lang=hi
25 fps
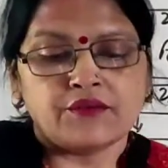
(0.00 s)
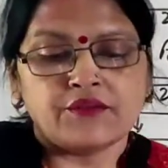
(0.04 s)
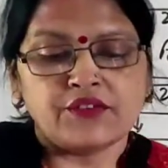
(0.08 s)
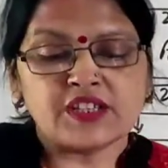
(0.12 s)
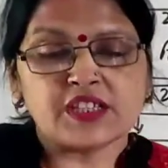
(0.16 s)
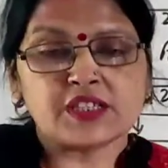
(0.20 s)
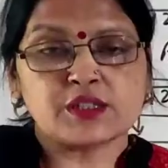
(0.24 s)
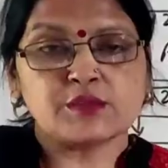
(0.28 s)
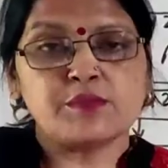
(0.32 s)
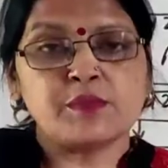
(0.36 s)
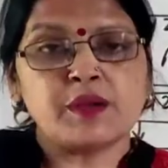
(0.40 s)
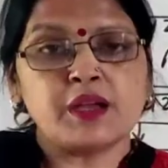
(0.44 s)

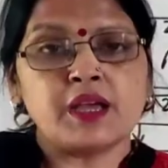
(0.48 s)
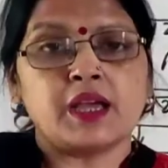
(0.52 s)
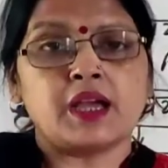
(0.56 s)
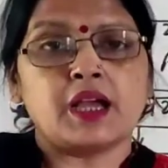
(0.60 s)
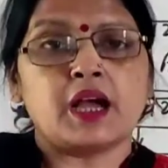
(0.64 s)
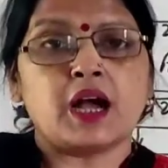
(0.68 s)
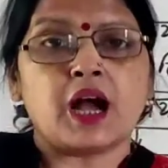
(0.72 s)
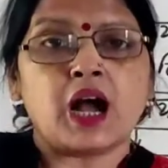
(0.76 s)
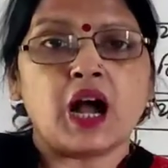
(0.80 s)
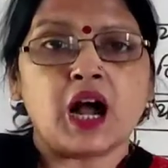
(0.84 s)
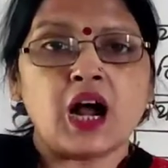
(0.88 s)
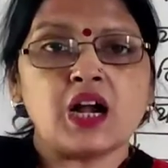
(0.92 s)

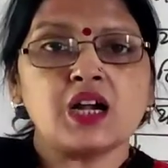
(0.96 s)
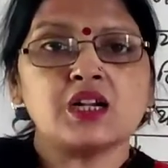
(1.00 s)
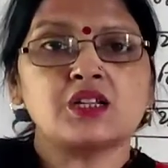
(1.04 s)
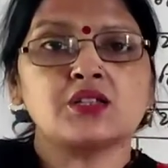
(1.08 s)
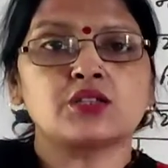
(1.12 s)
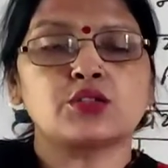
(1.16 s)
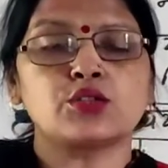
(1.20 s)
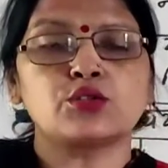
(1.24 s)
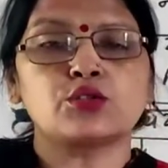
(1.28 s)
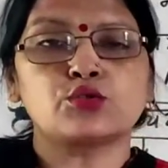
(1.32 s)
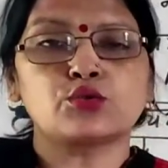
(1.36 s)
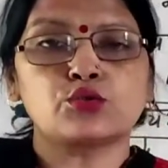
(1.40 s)
विस्मय
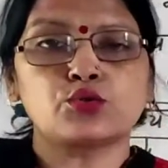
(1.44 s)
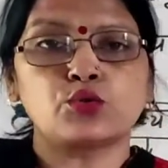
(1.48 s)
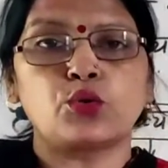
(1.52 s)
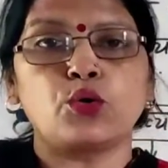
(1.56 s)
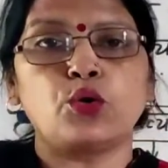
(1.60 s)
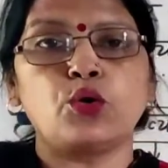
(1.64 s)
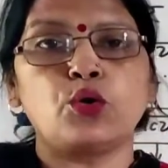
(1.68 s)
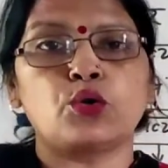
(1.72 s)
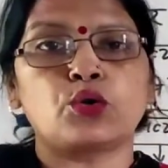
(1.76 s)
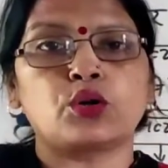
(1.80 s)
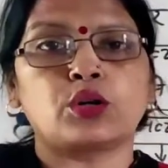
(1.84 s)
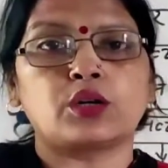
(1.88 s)
हर्ष
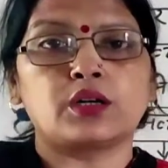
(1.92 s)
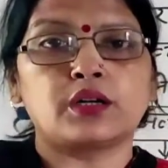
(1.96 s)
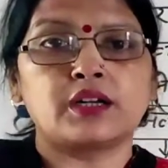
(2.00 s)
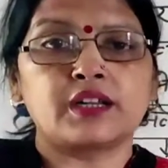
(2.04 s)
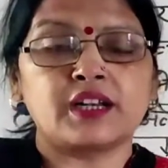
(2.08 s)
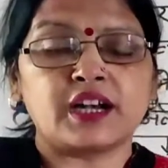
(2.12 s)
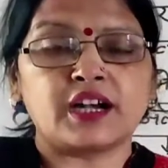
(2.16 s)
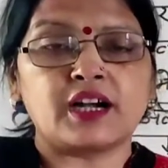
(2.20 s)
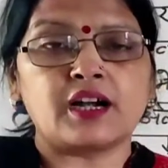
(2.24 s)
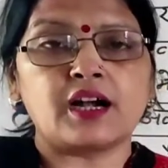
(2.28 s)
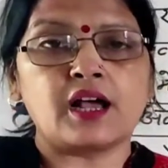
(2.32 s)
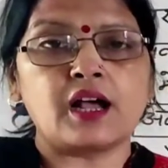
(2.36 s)
शोक
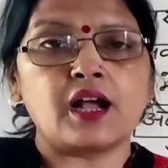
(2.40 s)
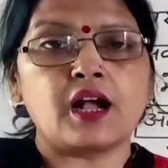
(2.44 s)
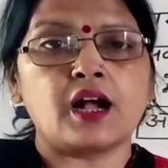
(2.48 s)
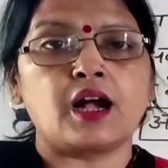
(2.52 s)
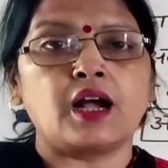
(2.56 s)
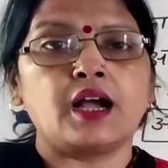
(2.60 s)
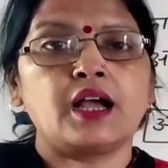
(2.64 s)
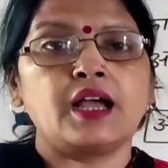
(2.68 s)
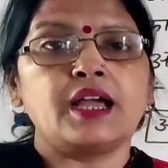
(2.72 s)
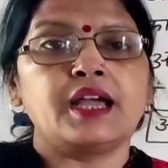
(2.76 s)
घृणा